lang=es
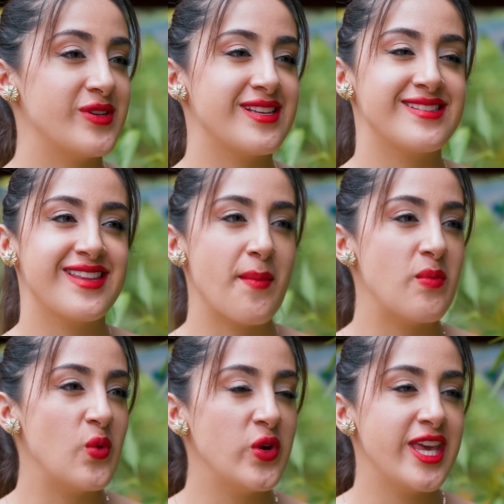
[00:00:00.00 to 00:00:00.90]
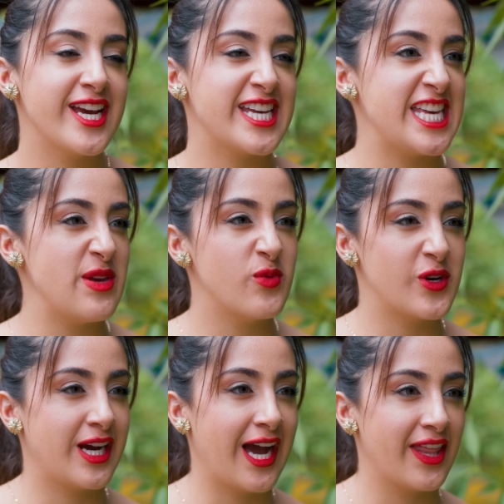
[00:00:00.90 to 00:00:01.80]
pues está muy
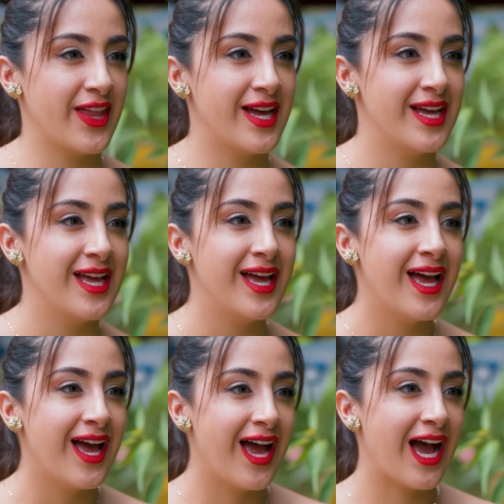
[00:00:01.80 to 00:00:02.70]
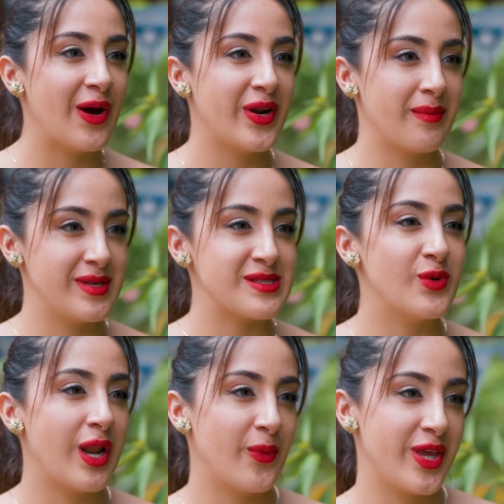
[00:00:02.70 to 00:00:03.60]
equivocada. Ahora
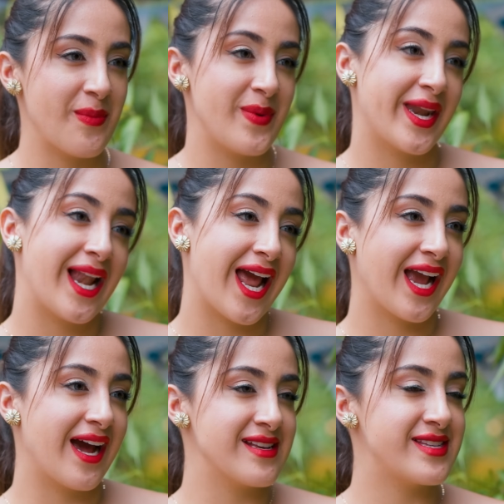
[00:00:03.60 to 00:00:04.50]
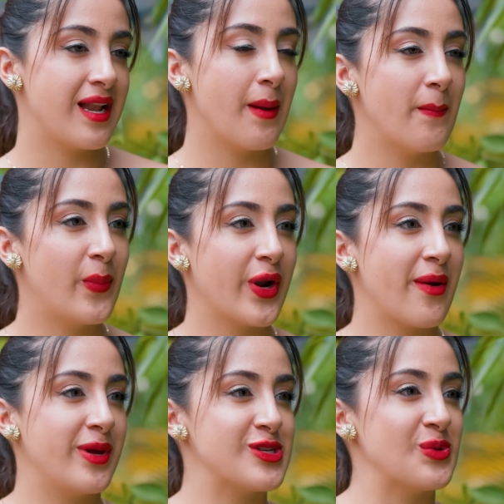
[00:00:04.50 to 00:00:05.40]
mismo la voy a enviar a la cárcel por
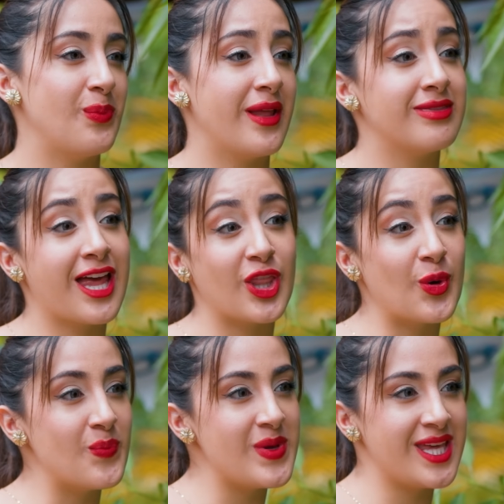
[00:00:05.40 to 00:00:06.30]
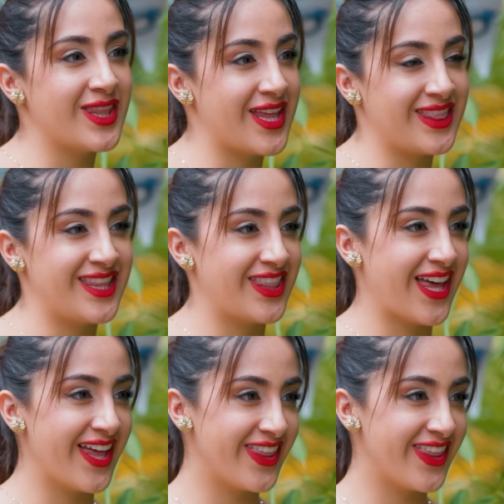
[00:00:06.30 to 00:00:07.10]
haber suplantado mi identidad.